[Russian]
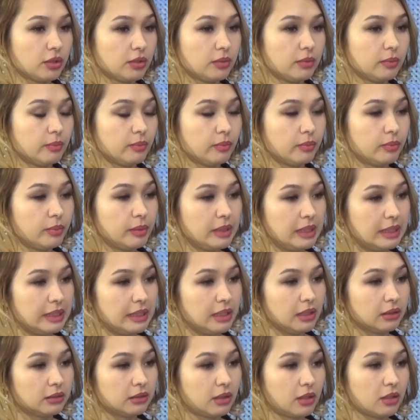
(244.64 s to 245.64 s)
были
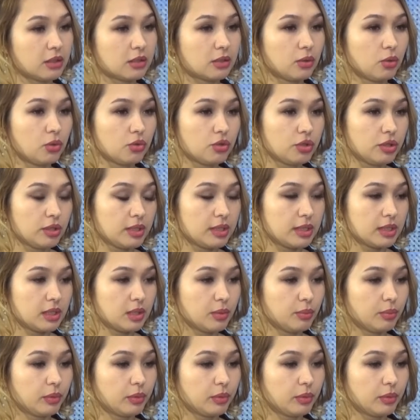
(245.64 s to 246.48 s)
некоторые сложности,